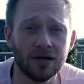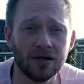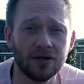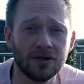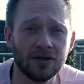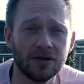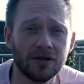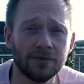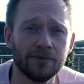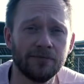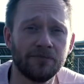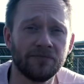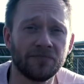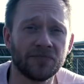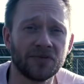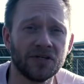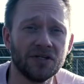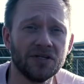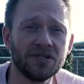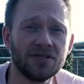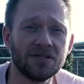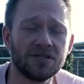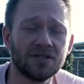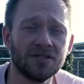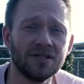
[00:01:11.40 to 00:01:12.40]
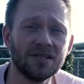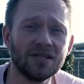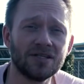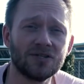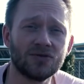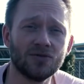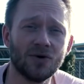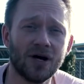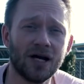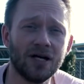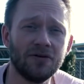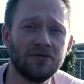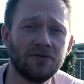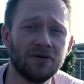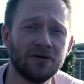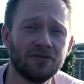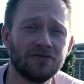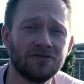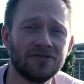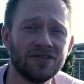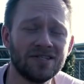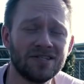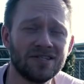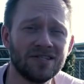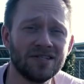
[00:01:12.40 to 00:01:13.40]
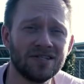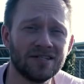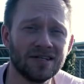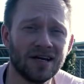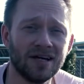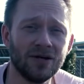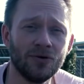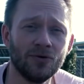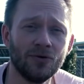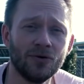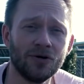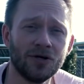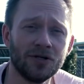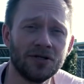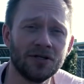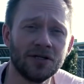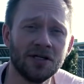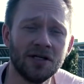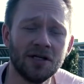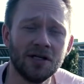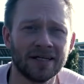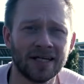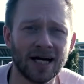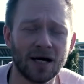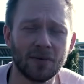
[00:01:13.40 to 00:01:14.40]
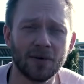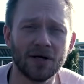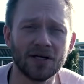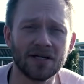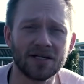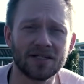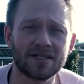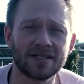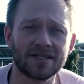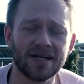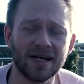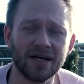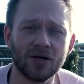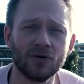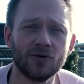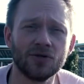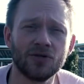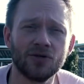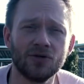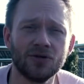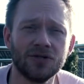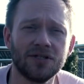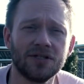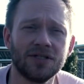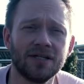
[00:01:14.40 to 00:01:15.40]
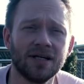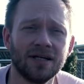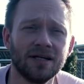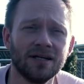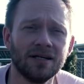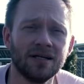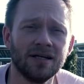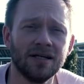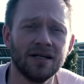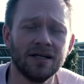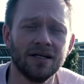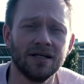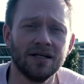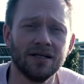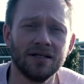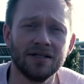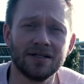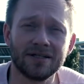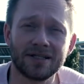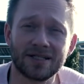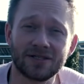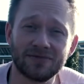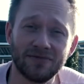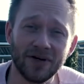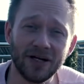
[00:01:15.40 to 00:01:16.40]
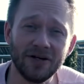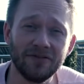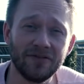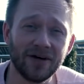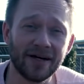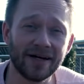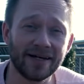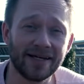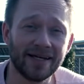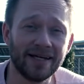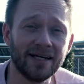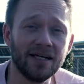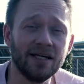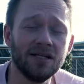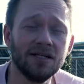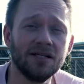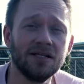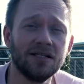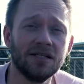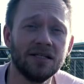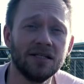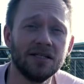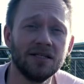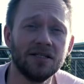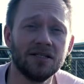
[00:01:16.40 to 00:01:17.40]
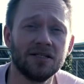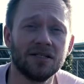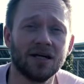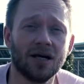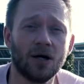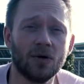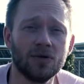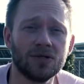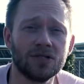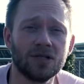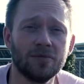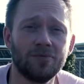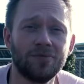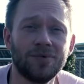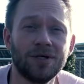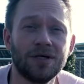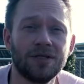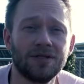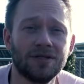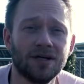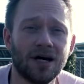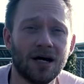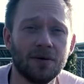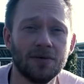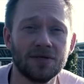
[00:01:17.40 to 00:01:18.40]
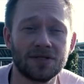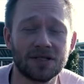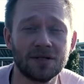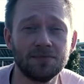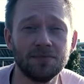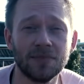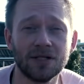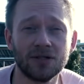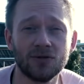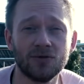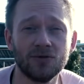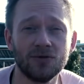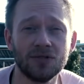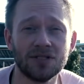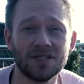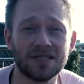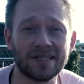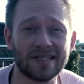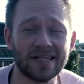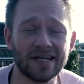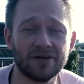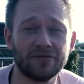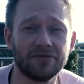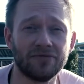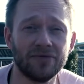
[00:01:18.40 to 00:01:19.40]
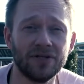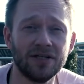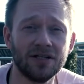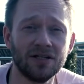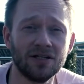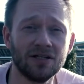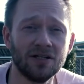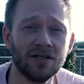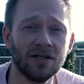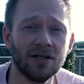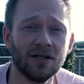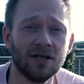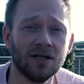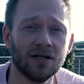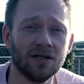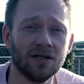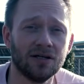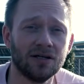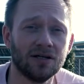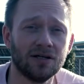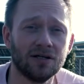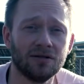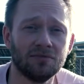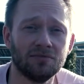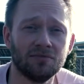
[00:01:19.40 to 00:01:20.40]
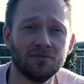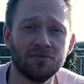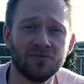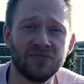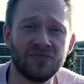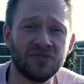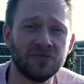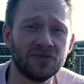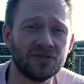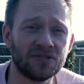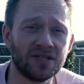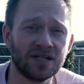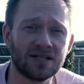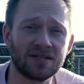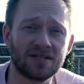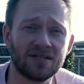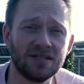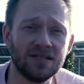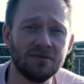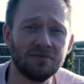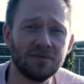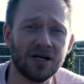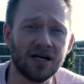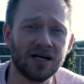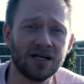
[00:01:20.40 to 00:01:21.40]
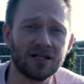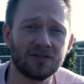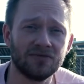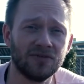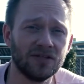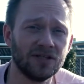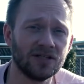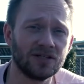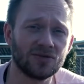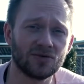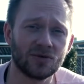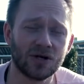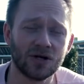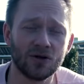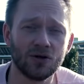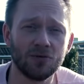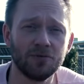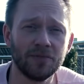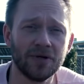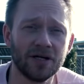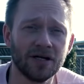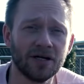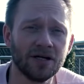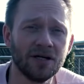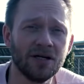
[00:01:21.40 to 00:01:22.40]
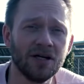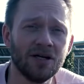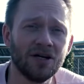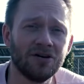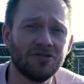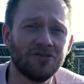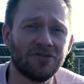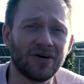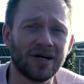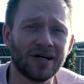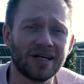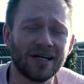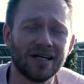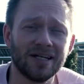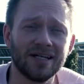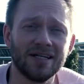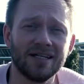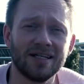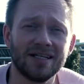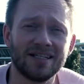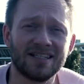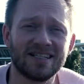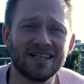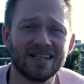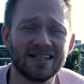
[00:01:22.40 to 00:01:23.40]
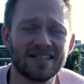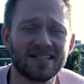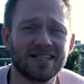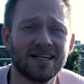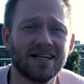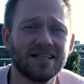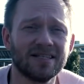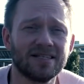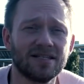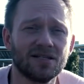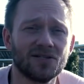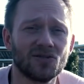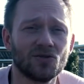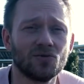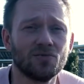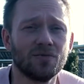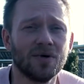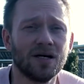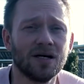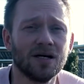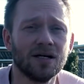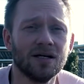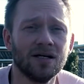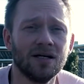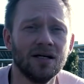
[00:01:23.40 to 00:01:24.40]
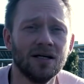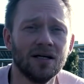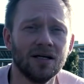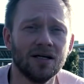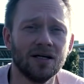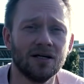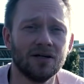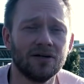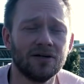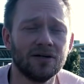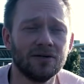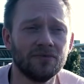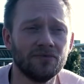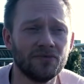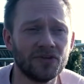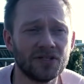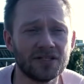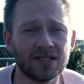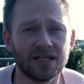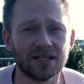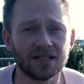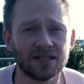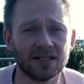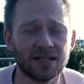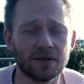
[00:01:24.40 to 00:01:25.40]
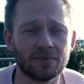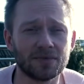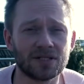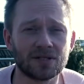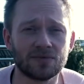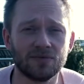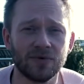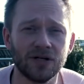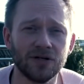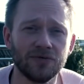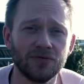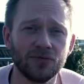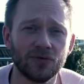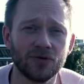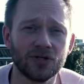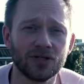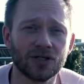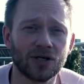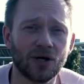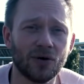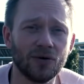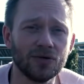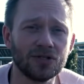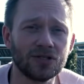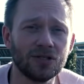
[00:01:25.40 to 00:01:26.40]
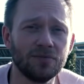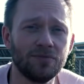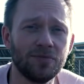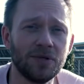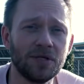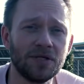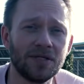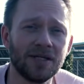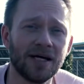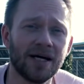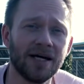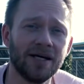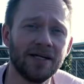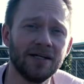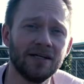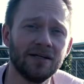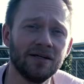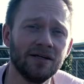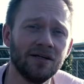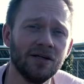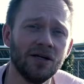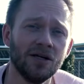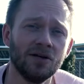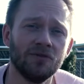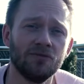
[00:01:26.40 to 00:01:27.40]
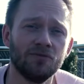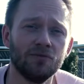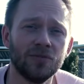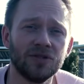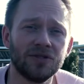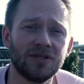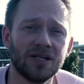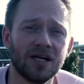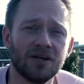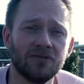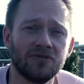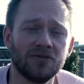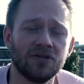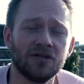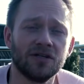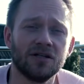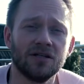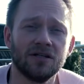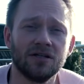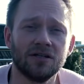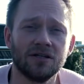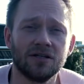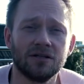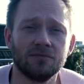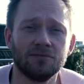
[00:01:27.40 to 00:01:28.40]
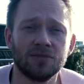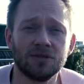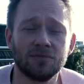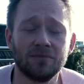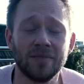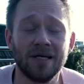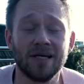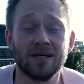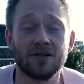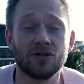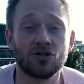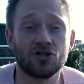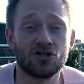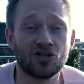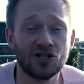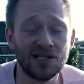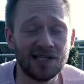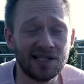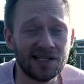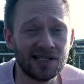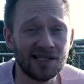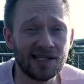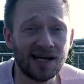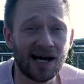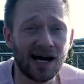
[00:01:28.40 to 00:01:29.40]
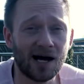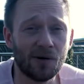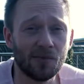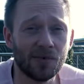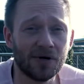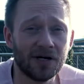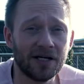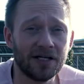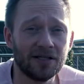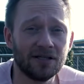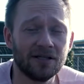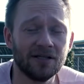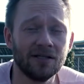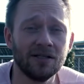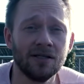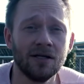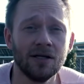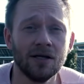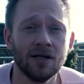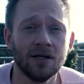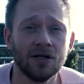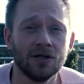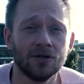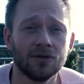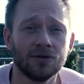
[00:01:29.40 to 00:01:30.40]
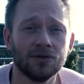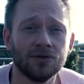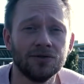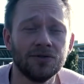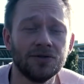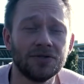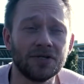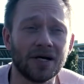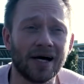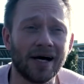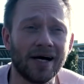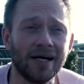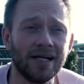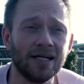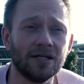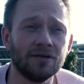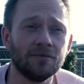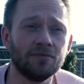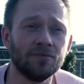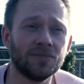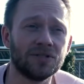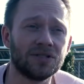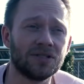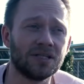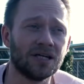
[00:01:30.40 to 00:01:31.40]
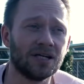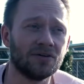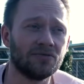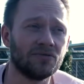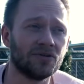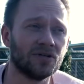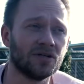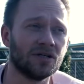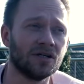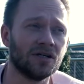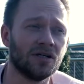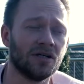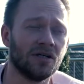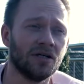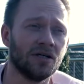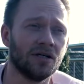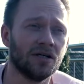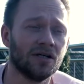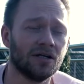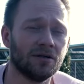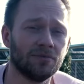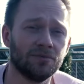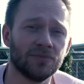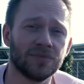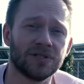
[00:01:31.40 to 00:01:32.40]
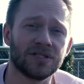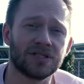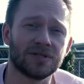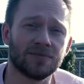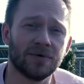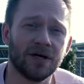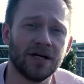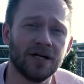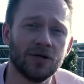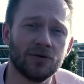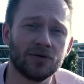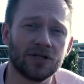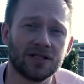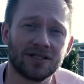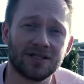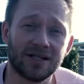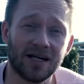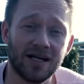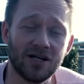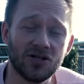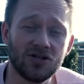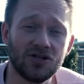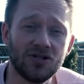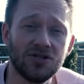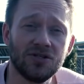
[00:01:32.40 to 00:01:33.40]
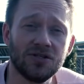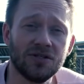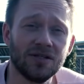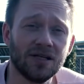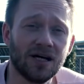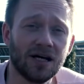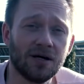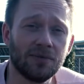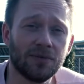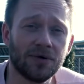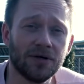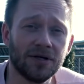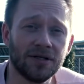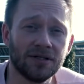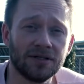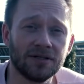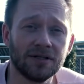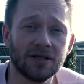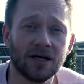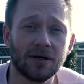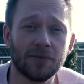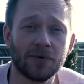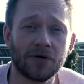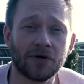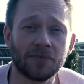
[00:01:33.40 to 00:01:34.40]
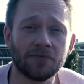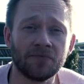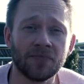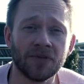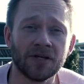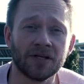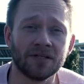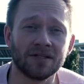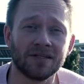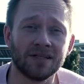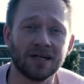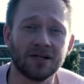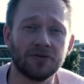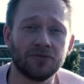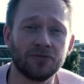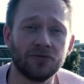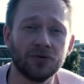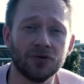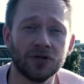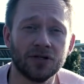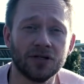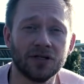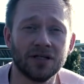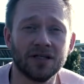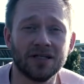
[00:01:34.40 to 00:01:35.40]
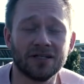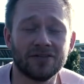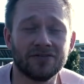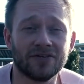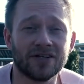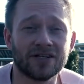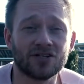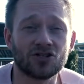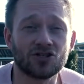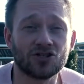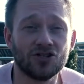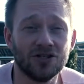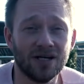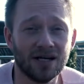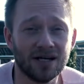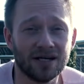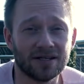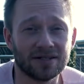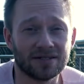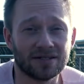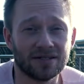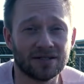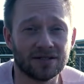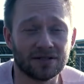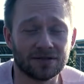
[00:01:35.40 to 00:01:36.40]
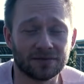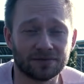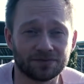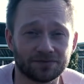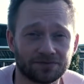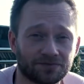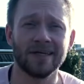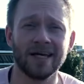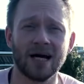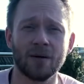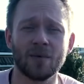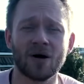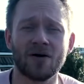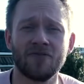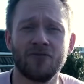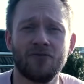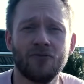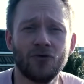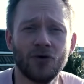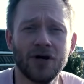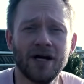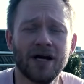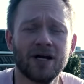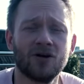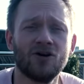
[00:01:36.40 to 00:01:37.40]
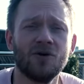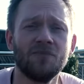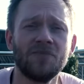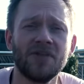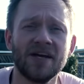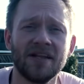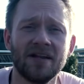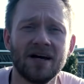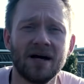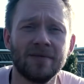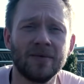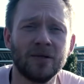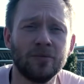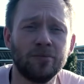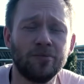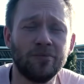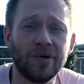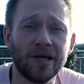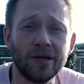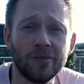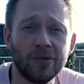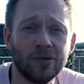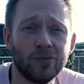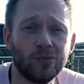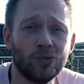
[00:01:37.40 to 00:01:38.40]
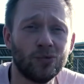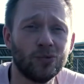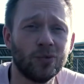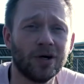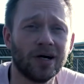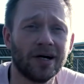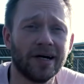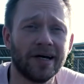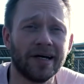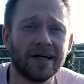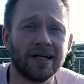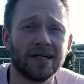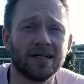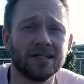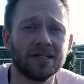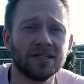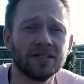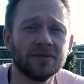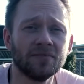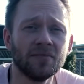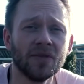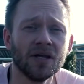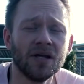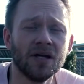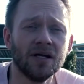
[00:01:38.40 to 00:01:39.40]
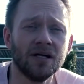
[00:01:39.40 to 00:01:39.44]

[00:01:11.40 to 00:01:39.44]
Ähm, ist nicht so einfach, wie es sich anhört. Ja, aber ich zeige euch heute dann äh, zwei Varianten, die ich rausgepickt habe. Es gibt natürlich sehr viele, ähm, 6, 7, 8, wenn nicht sogar noch mehr Varianten, das Ganze zu machen. Ähm, wie gesagt, ich habe zwei für euch rausgepickt. Eine, mit der wir äh, mit mehreren Schichten arbeiten und eine, mit der wir äh, mit zwei oder drei Schichten arbeiten, aber dafür etwas schneller sind. Ja, aber woher kommt der Name Babyboomer eigentlich?